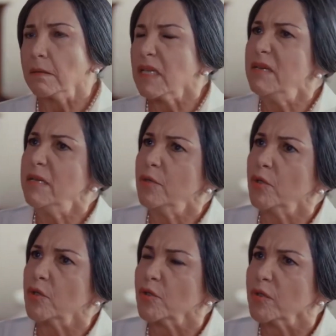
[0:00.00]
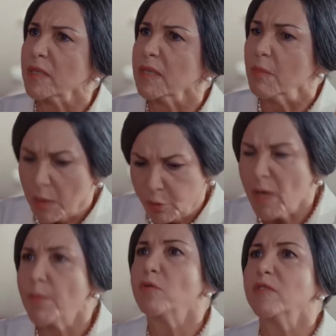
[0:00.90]
ديما انت شو عم تقولي هذا
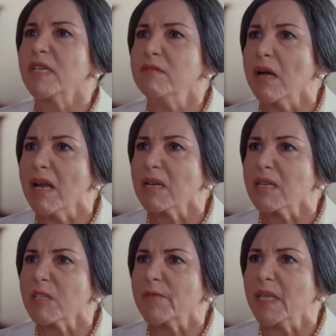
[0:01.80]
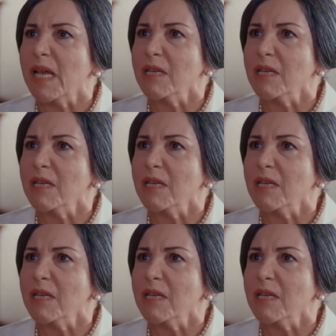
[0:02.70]
التقرير ما له علاقه فيكي